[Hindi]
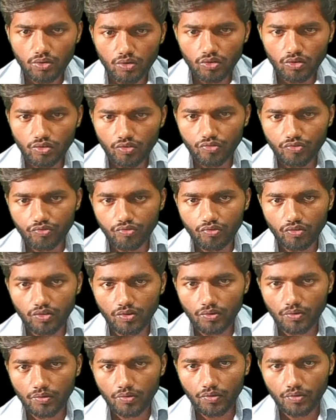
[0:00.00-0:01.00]
ओह
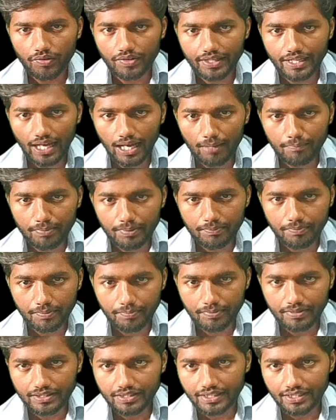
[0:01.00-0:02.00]
ओह यहाँ पे
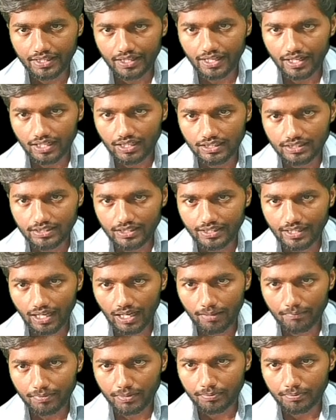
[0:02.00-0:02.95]
फिफ्टी थ्री कर लीजिए यहाँ